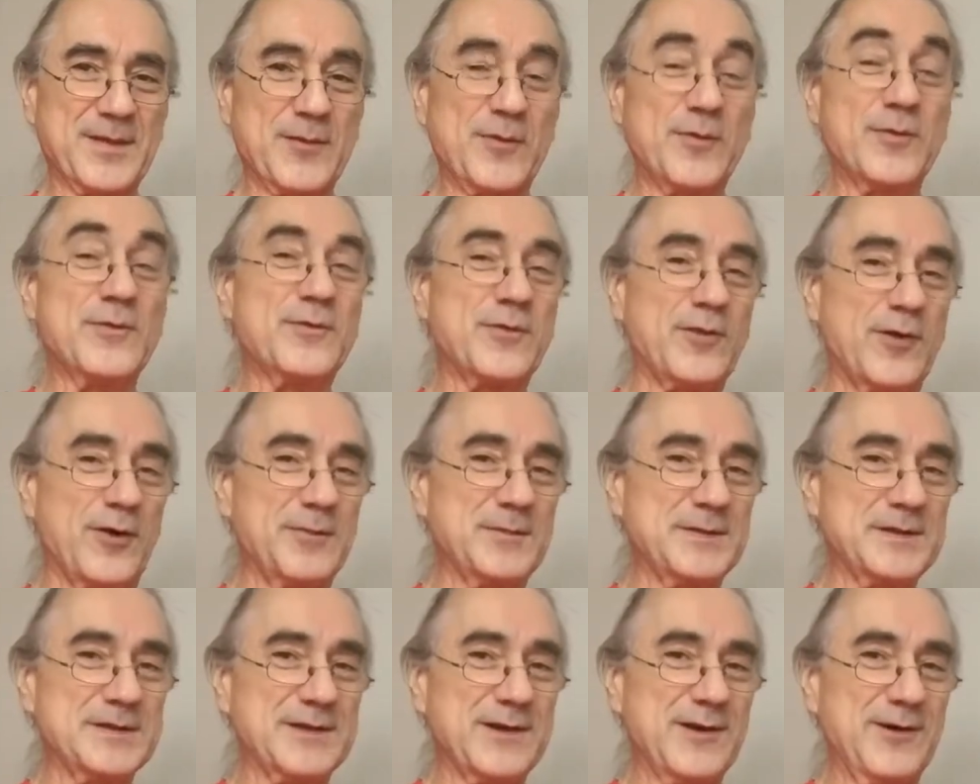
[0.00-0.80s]
und
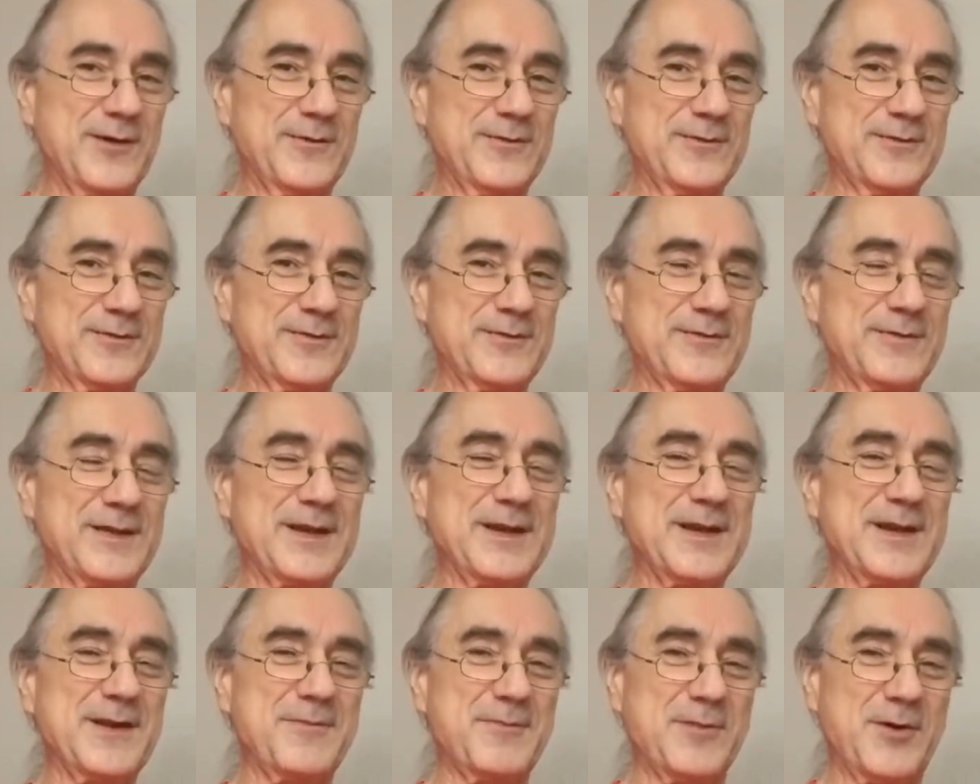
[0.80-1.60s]
freue mich drauf,
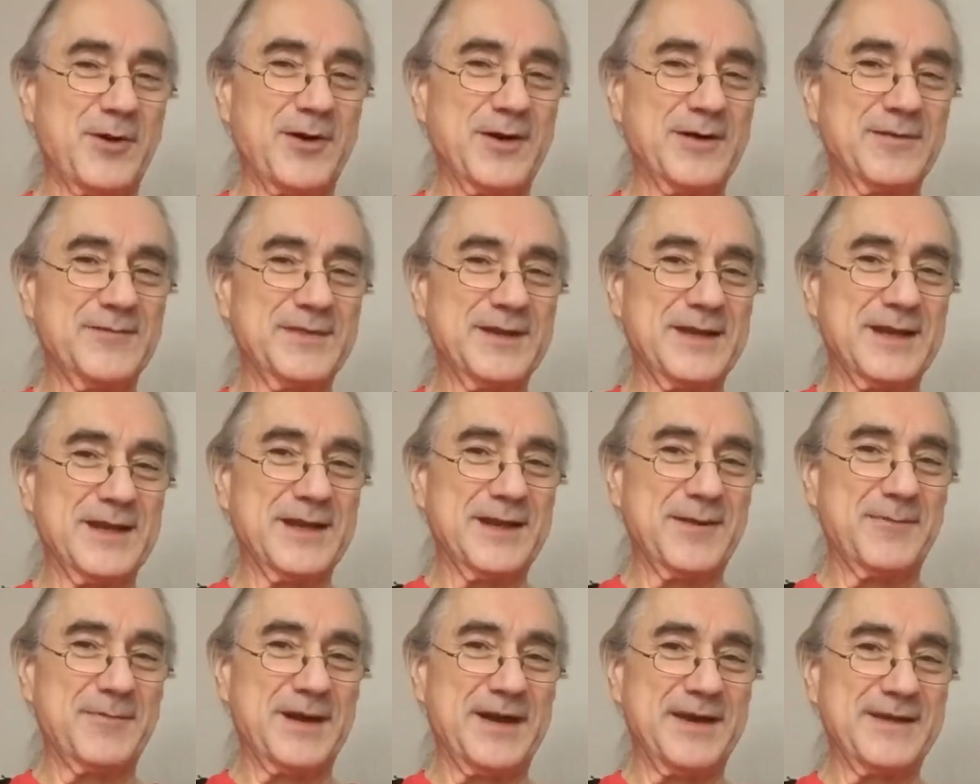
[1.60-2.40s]
wenn ihr morgen wieder
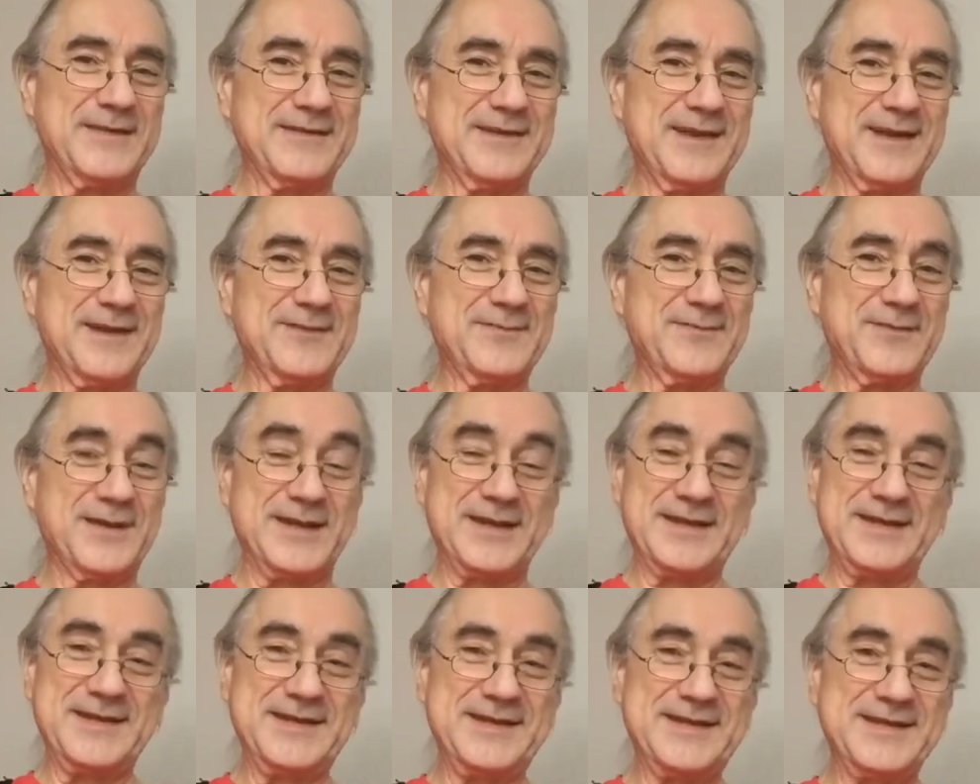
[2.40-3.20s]
dabei seid,
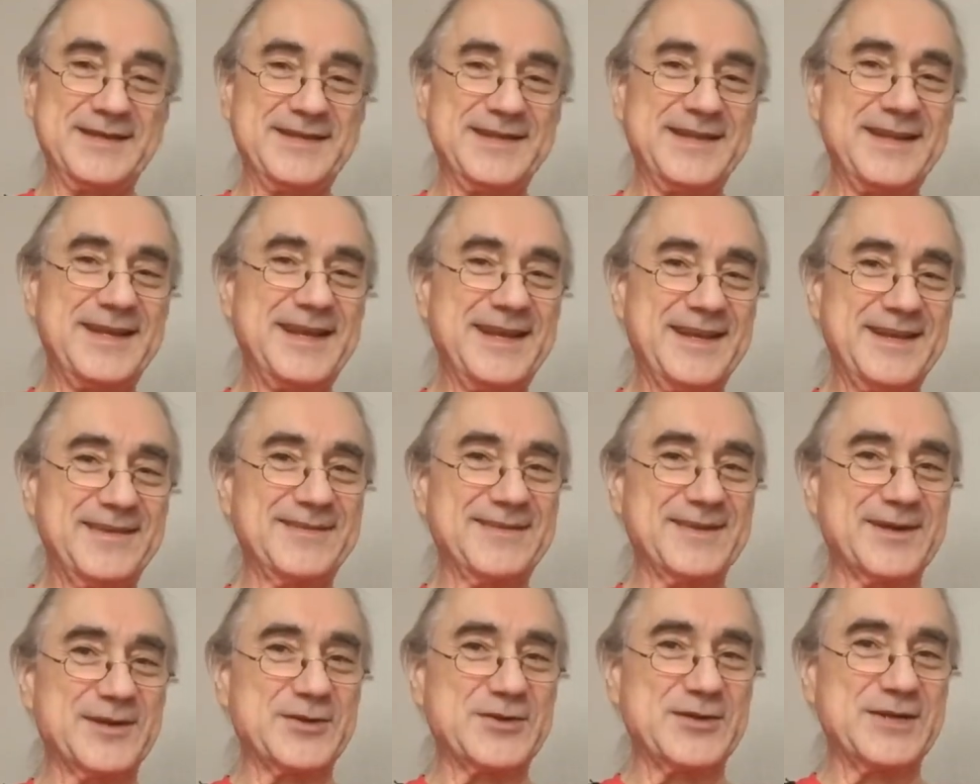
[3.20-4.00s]
wenn ich die
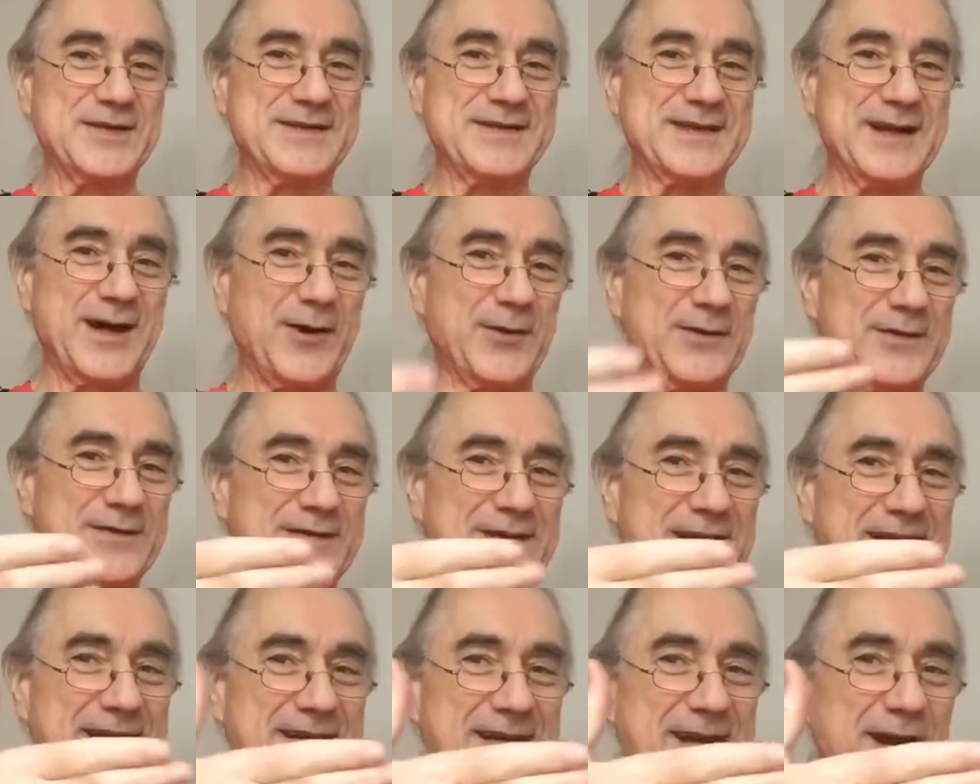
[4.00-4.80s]
nächste Geschichte aus
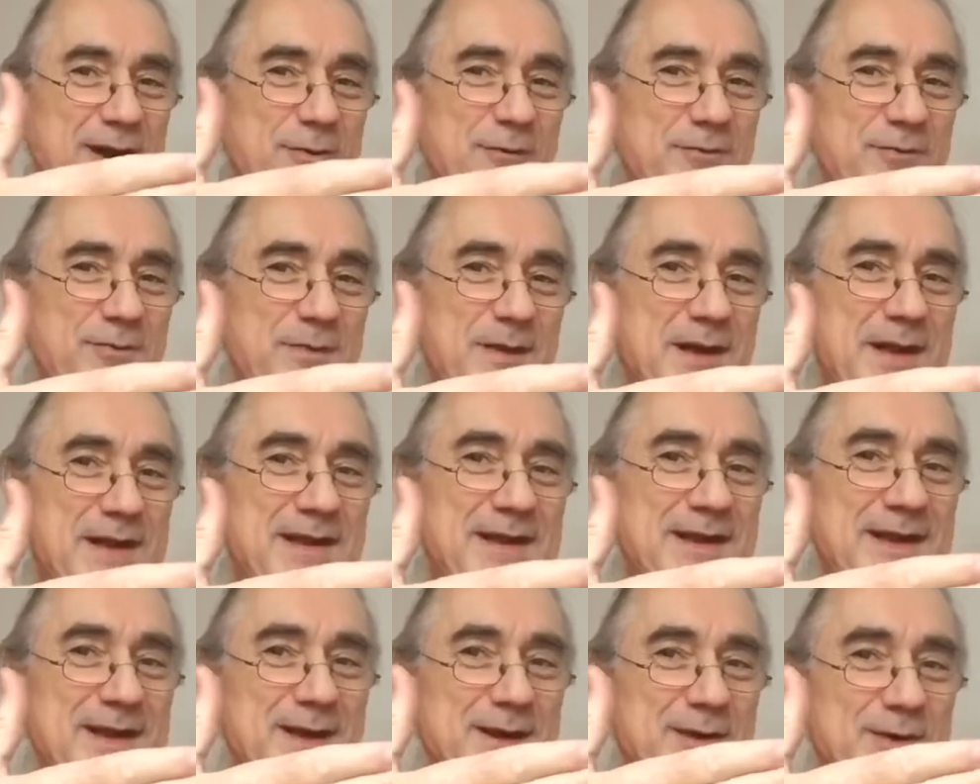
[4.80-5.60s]
Der
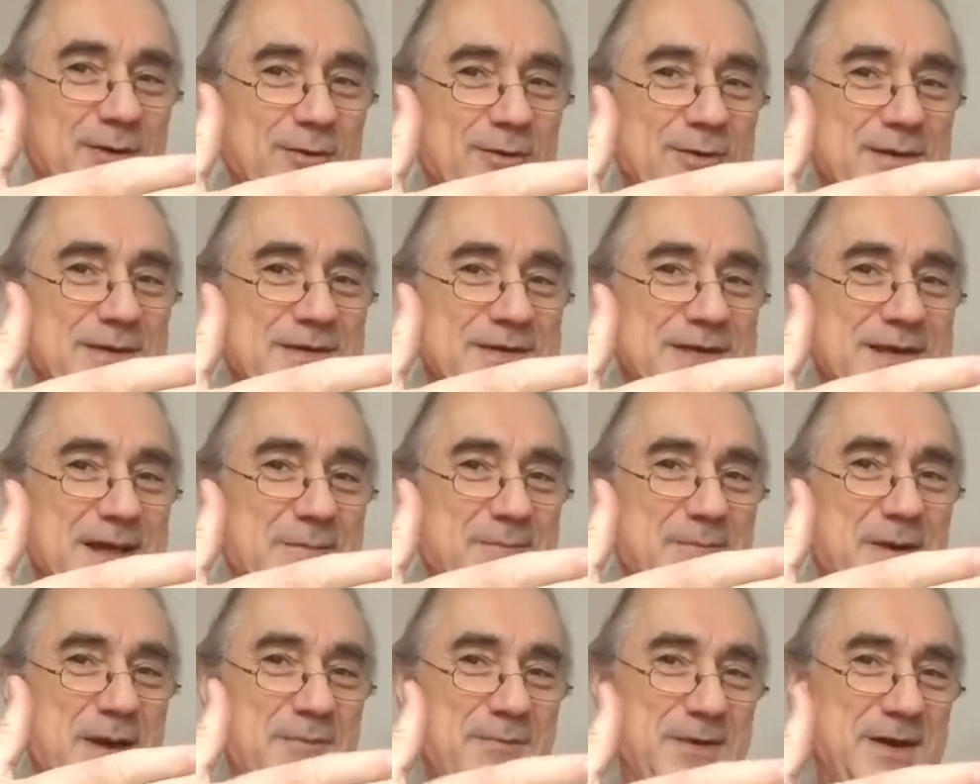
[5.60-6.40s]
Kaufmann und der
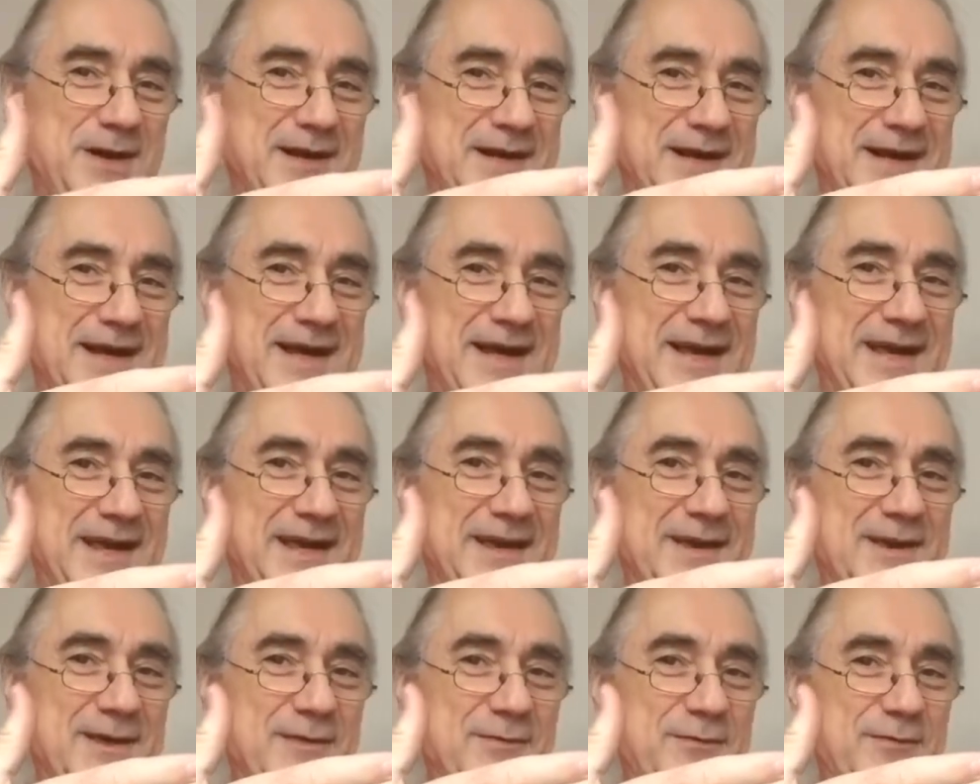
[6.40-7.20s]

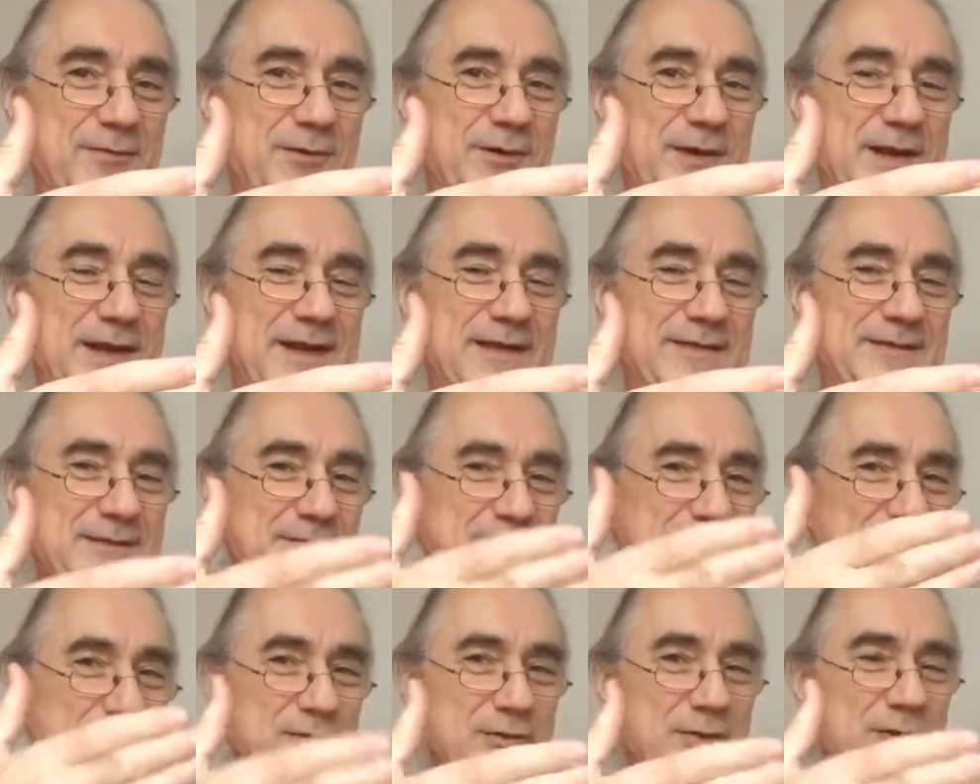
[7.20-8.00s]
Papagei vorlese
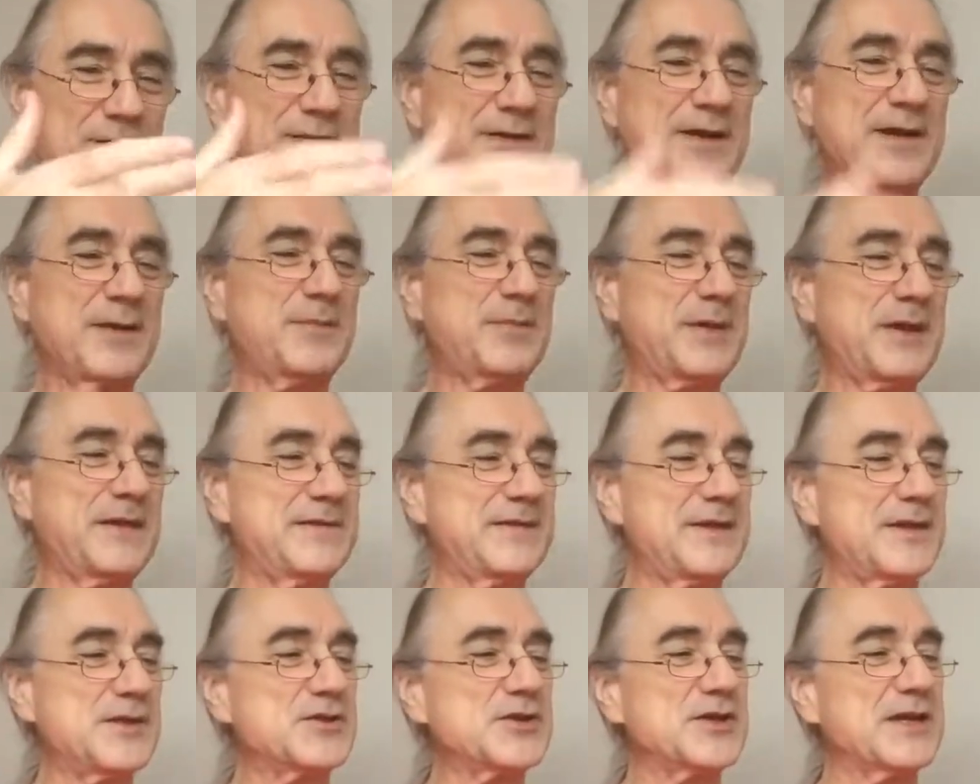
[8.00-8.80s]
von Nossat
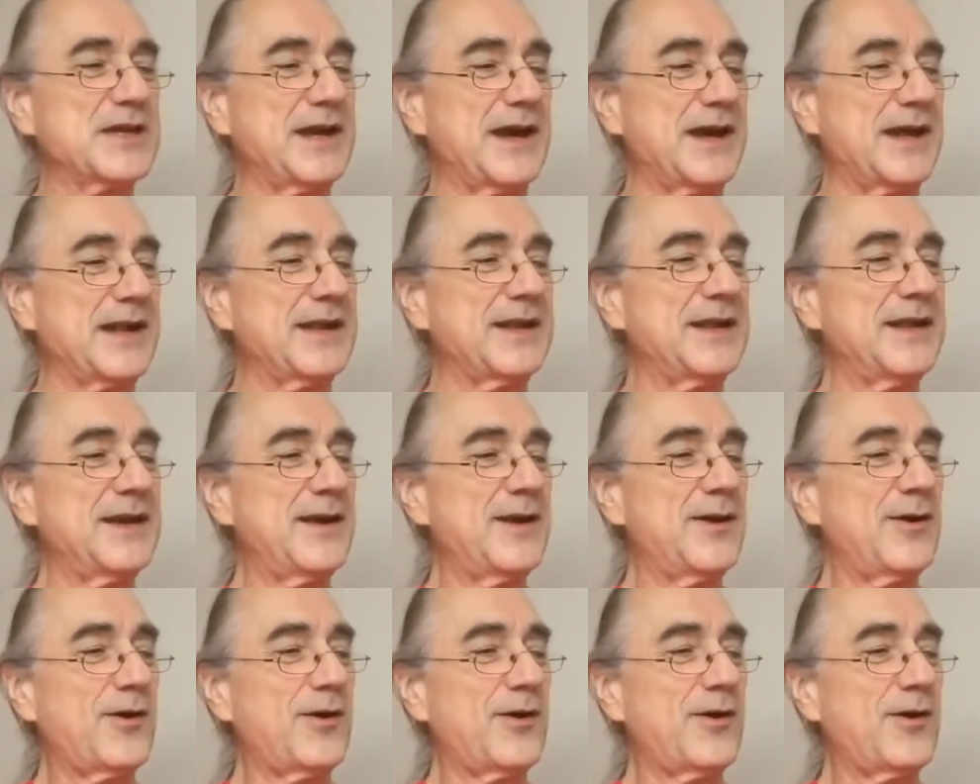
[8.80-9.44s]
Peseschkian,